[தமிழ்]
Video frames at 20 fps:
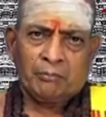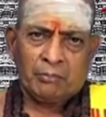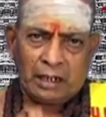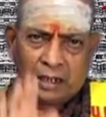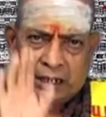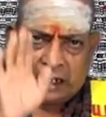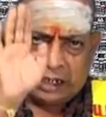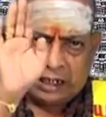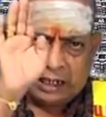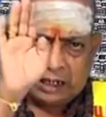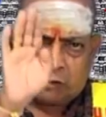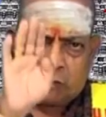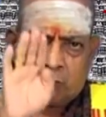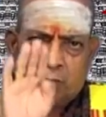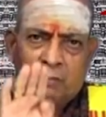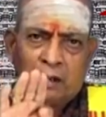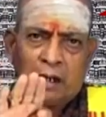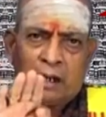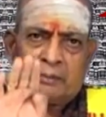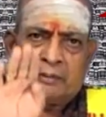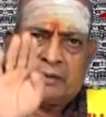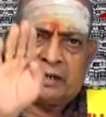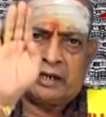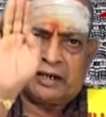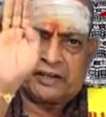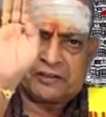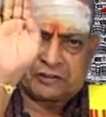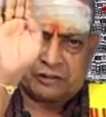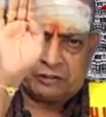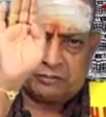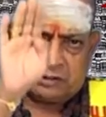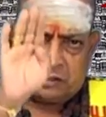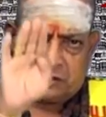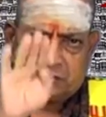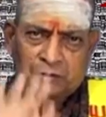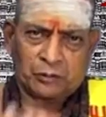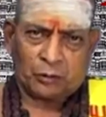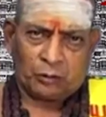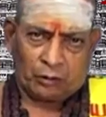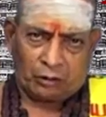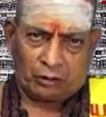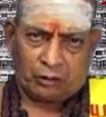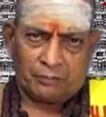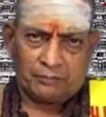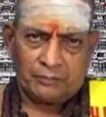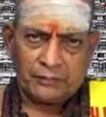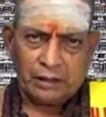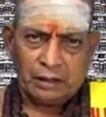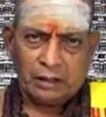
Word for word: மகா கும்பாபிகேஷம்னு சொல்கிறோம்